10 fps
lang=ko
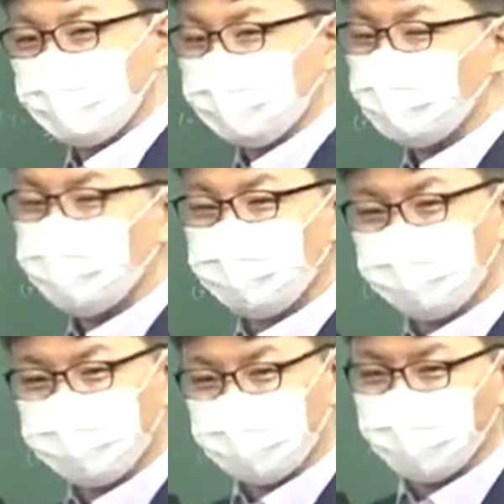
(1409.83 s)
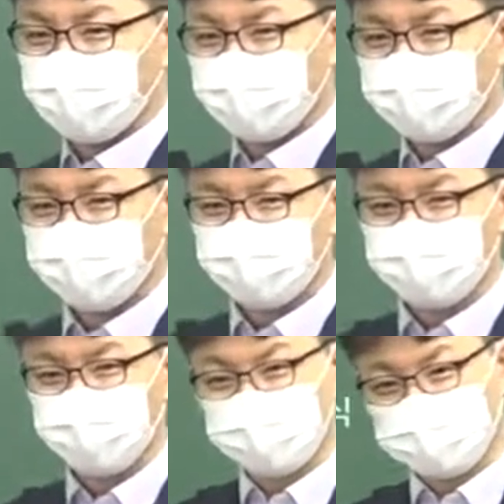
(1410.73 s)
노인 복지 회관
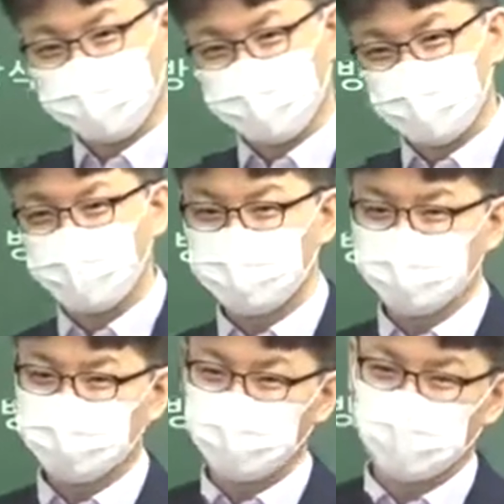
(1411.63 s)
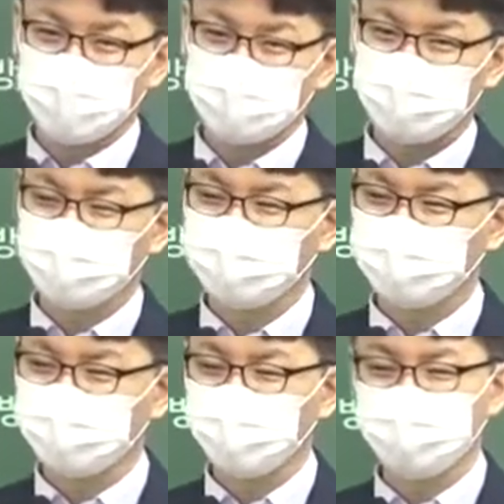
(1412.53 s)
들어보셨어요? 가봤어요. 저는
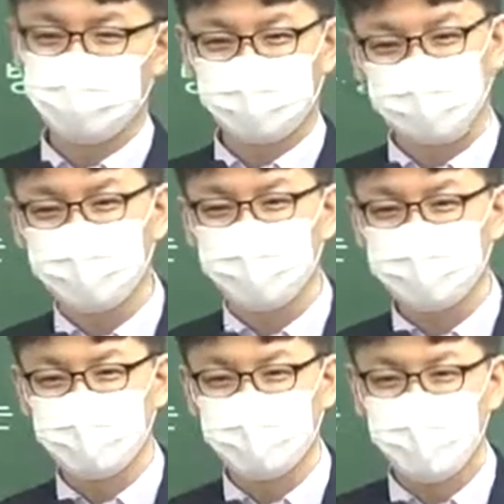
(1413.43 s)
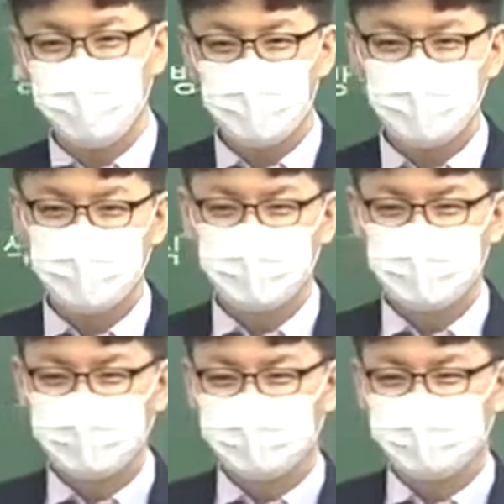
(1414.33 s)
그 봉사활동 하러 가봤는데
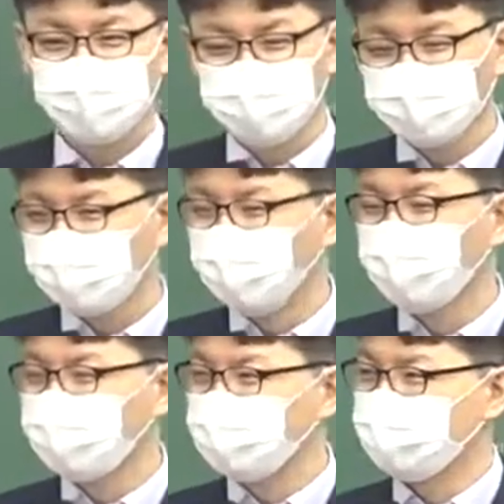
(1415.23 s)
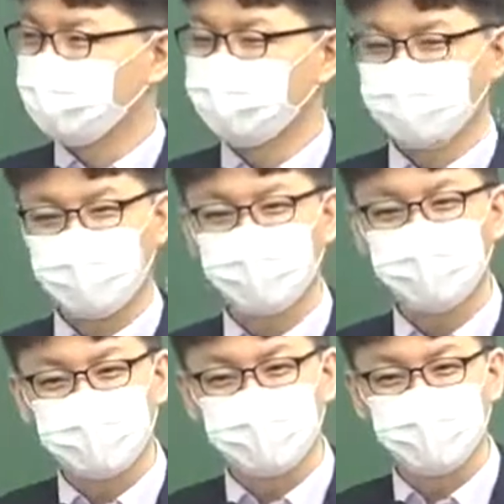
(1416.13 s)
공무원 되시면 아마 갈
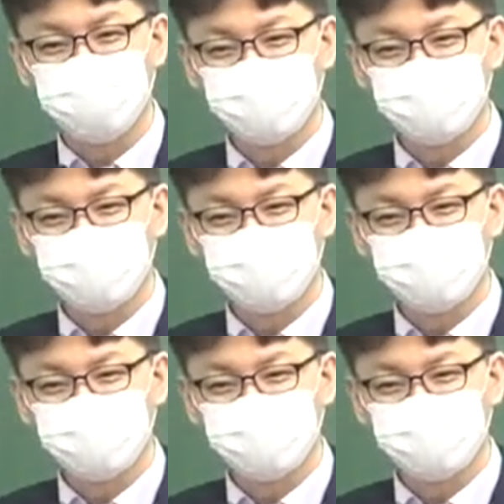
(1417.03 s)
거야, 그게.